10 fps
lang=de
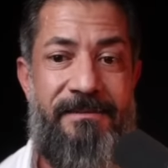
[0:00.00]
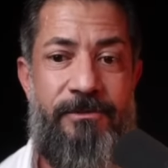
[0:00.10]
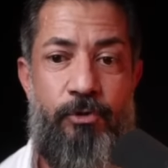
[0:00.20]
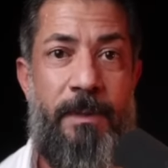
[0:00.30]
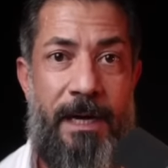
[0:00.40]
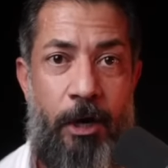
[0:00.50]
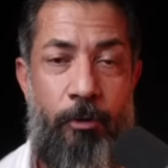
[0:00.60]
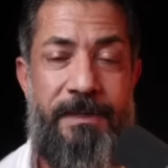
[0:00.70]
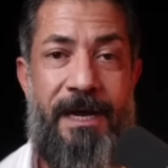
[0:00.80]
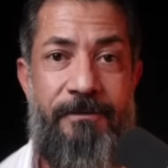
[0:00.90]
die
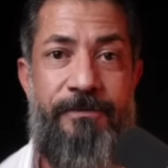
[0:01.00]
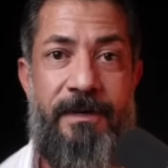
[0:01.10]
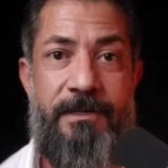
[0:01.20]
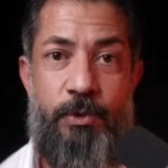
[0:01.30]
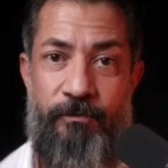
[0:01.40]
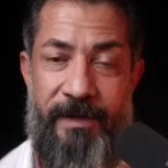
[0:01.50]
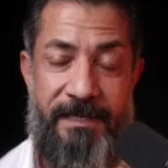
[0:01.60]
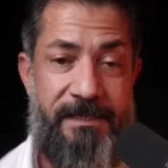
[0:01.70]
überhaupt anfangen zu werten.